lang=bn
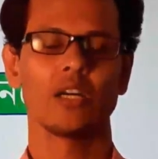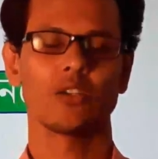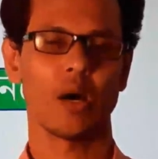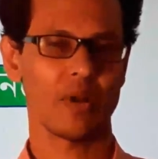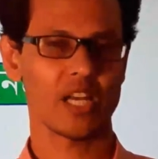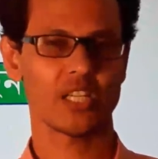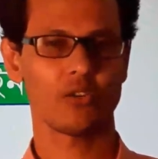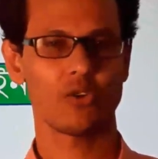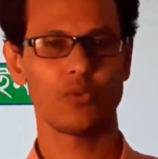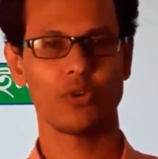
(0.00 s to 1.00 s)
তো আমরা আশা
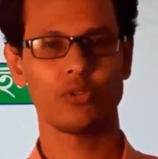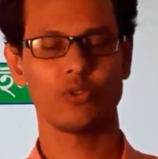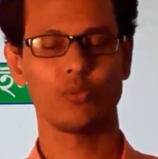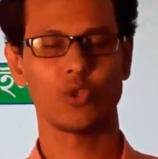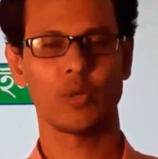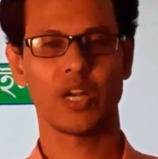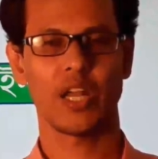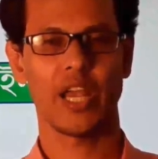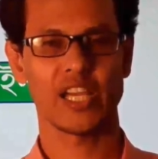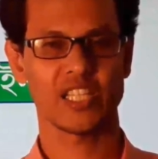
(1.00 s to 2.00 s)
করব তুমি তোমার
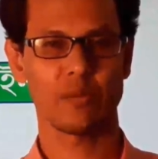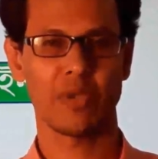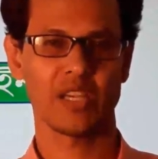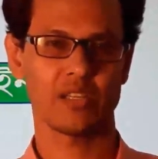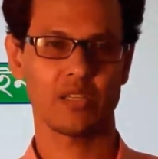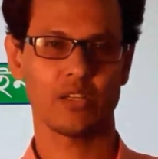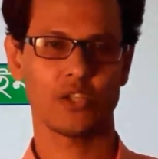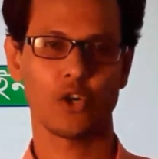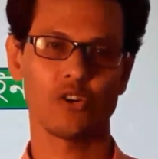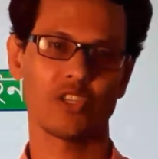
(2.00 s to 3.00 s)
অ্যাসাইনমেন্ট
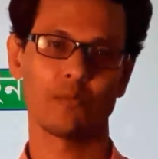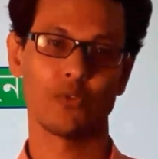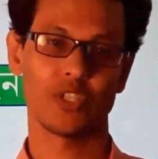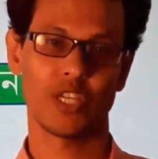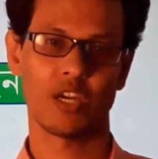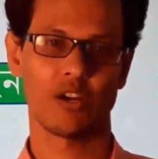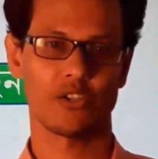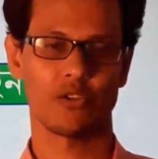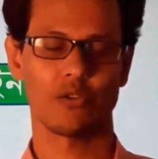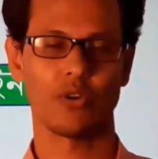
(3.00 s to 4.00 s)
সহজে বুঝে নেওয়ার
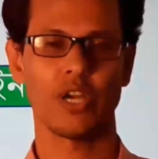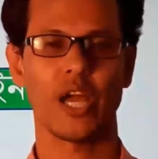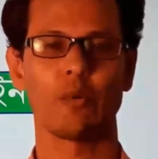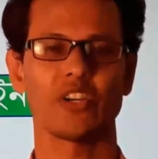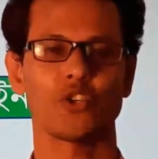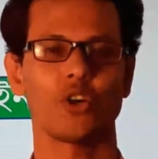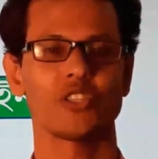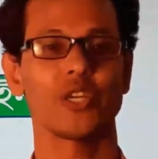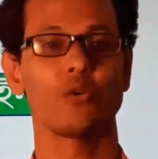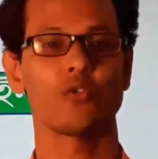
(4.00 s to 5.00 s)
জন্য এবং
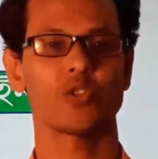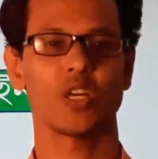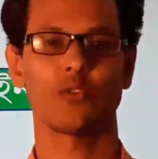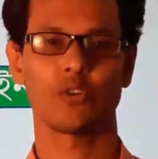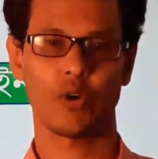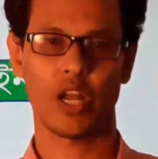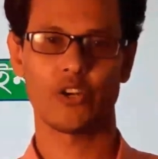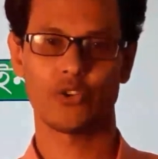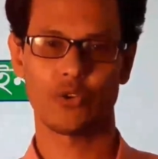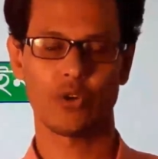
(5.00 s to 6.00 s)
সহজে উপস্থাপন করার
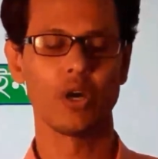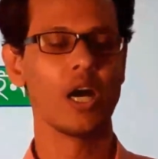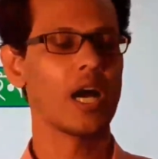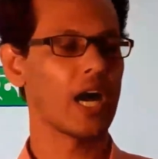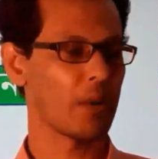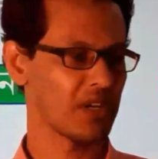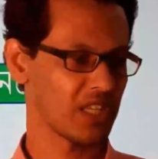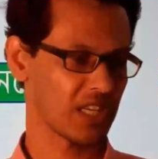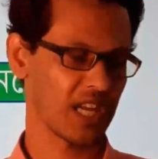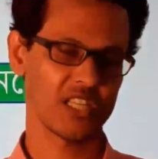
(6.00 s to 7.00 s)
জন্য আমাদের
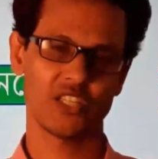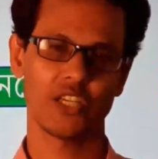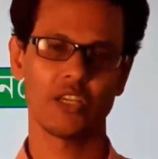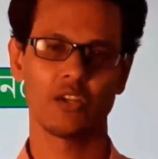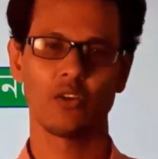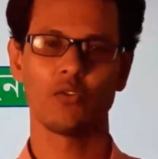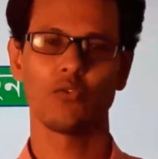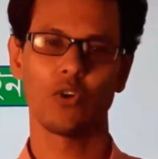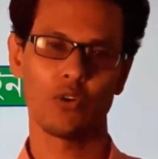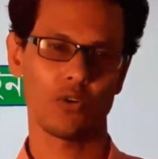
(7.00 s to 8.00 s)
ক্লাসটি
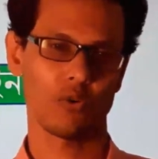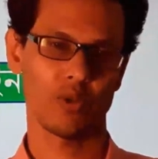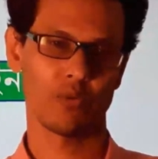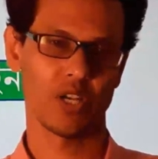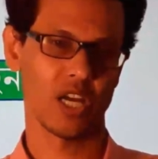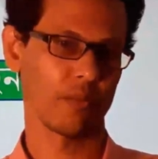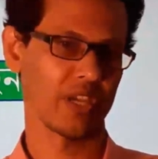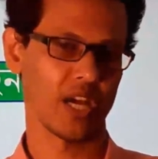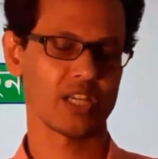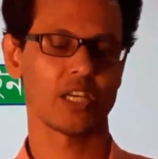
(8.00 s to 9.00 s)
ফলো করবে বলে আমি
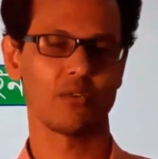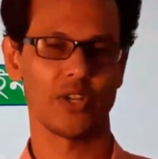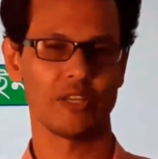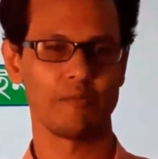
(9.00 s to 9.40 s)
আশা করি